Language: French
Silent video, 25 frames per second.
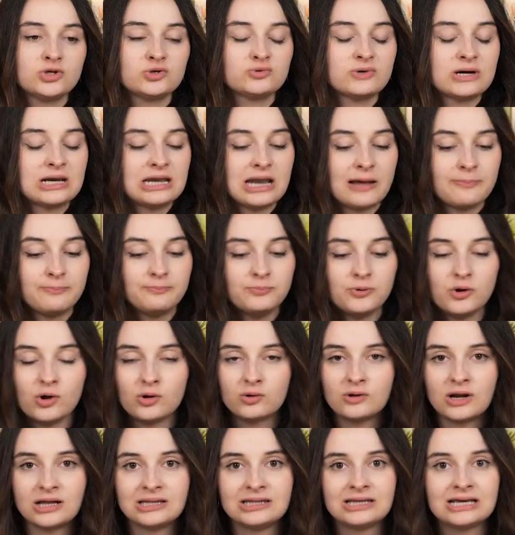Que ce soit de la
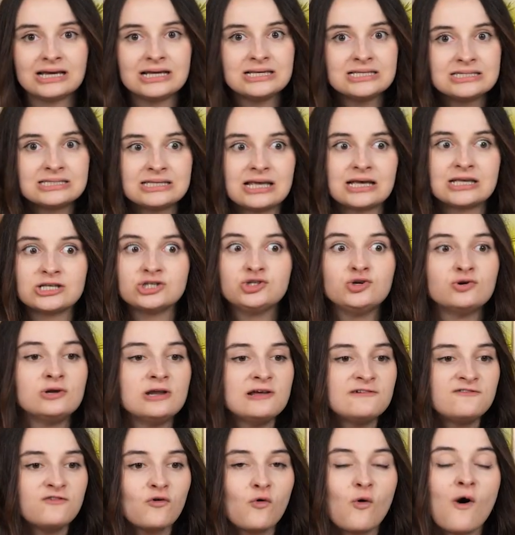peur, de la tristesse, de
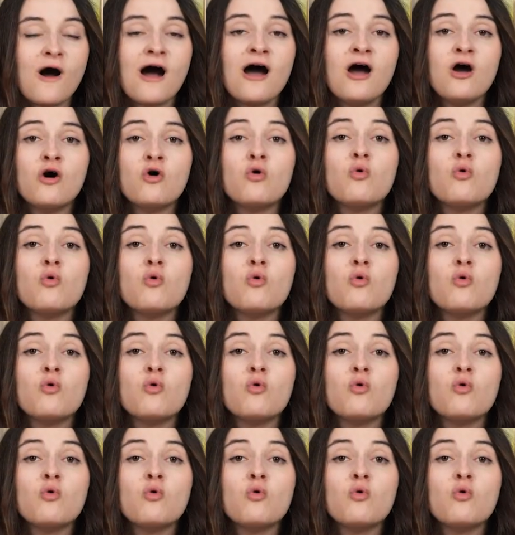l'effroi,